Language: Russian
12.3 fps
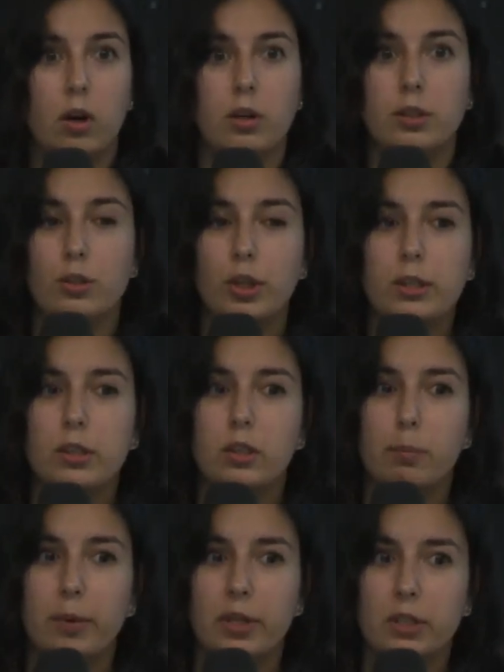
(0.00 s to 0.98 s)
Сейчас
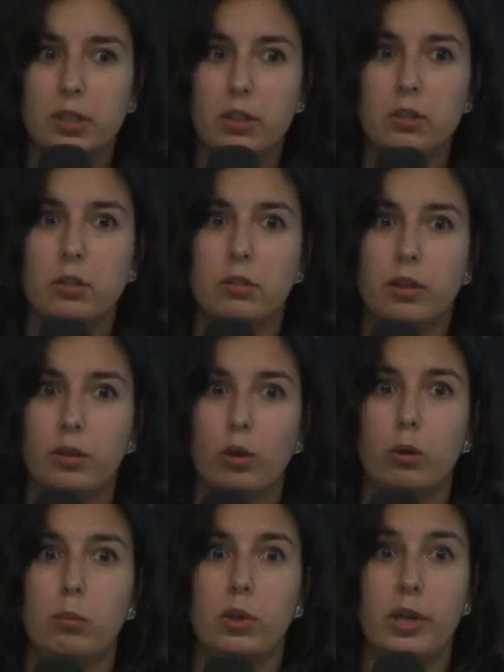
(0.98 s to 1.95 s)
это процесс,
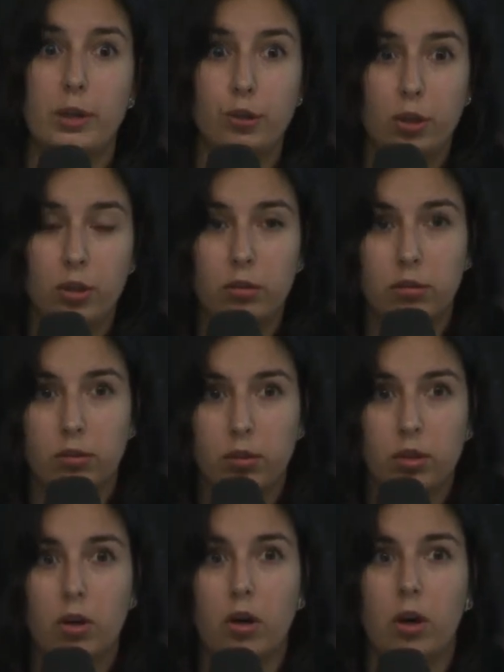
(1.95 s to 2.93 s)
который мы начали,
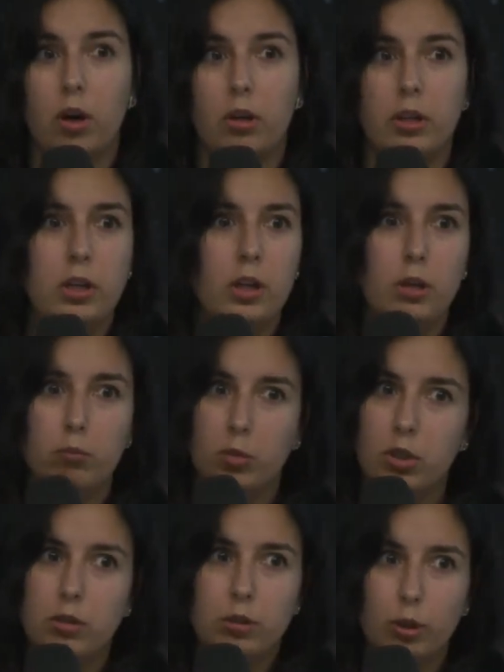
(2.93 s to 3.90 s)
а, и
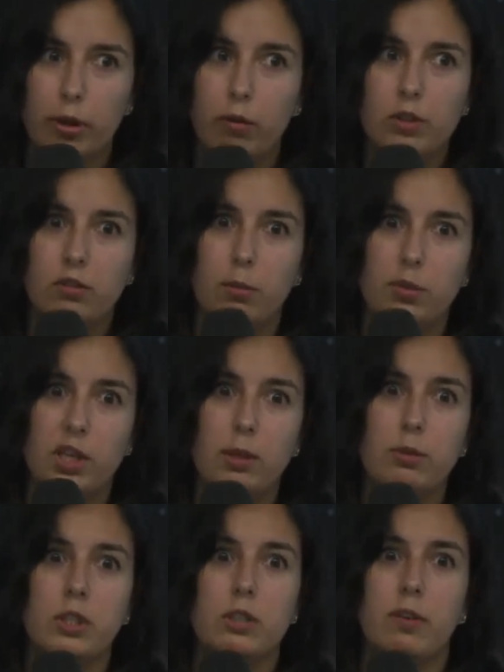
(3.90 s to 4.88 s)
мы с удовольствием
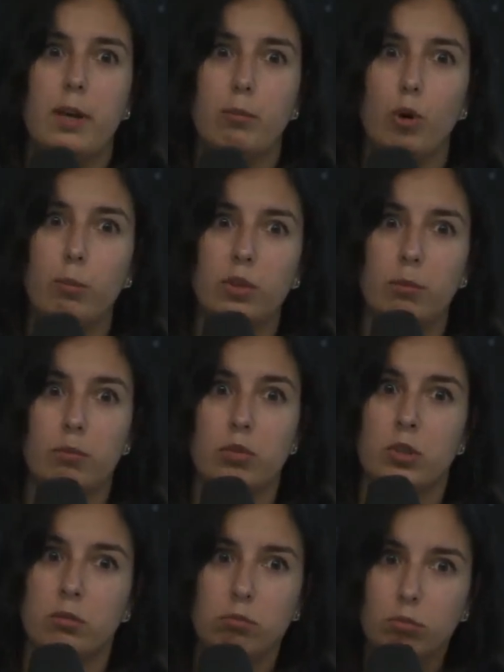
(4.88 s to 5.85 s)
делимся своим опытом
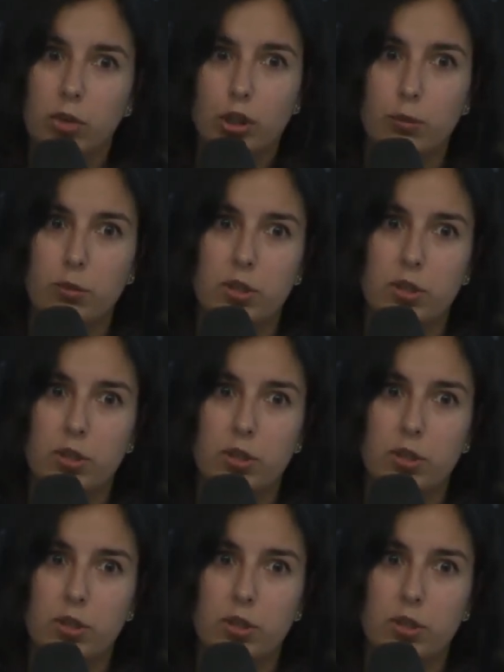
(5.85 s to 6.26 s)
с нашими